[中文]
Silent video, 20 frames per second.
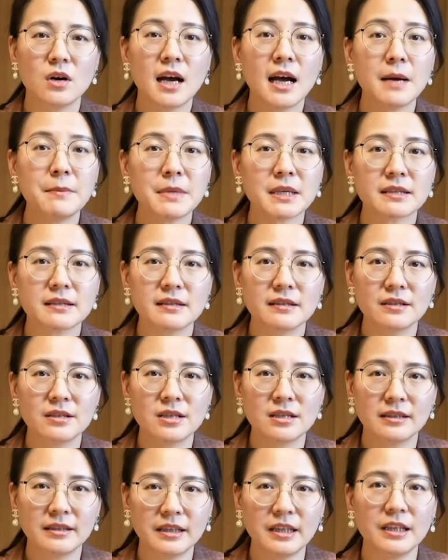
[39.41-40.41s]
哈马斯
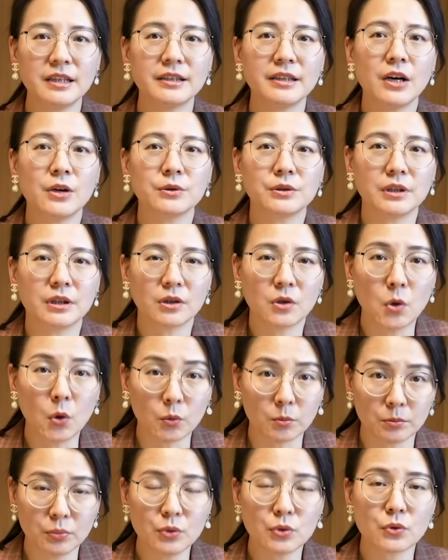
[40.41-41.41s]
是地道的
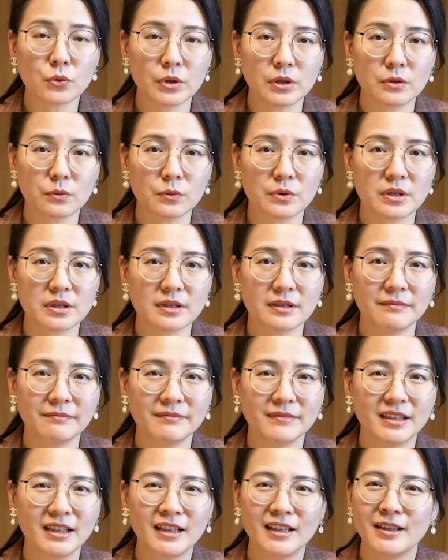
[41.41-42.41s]
恐怖主义组织，
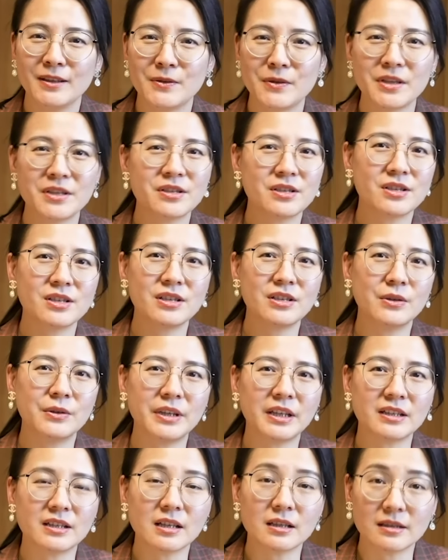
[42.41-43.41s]
确实是有
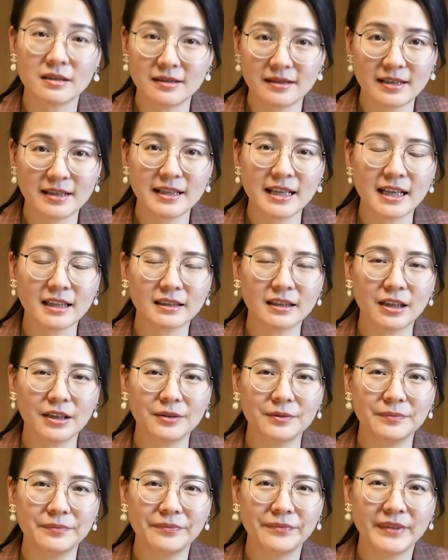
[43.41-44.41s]
点让人惊讶
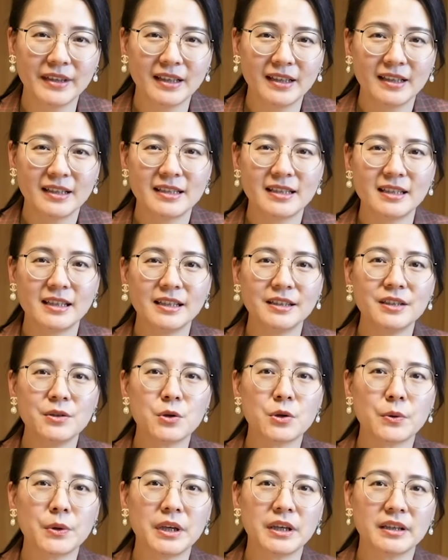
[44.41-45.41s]
到。今天呢，
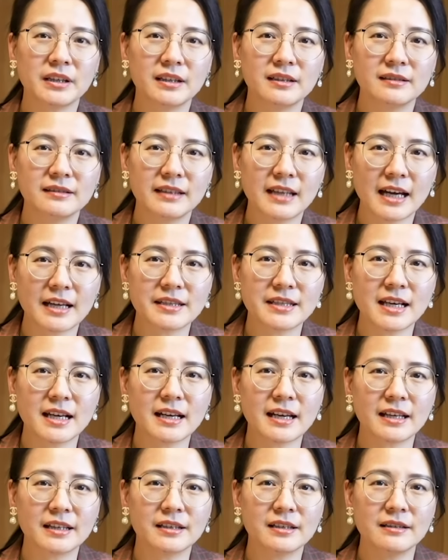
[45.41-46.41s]
我会跟大家
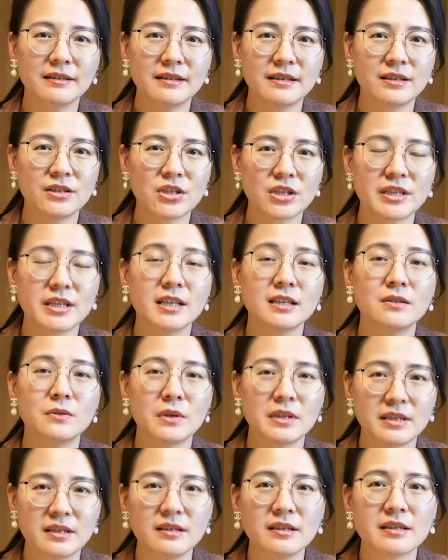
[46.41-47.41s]
来更新这些
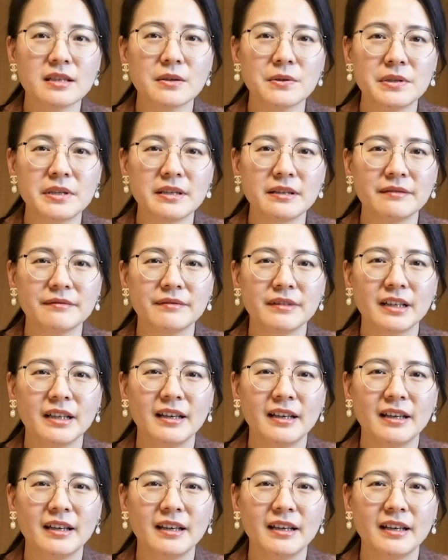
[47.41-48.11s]
最新的消息。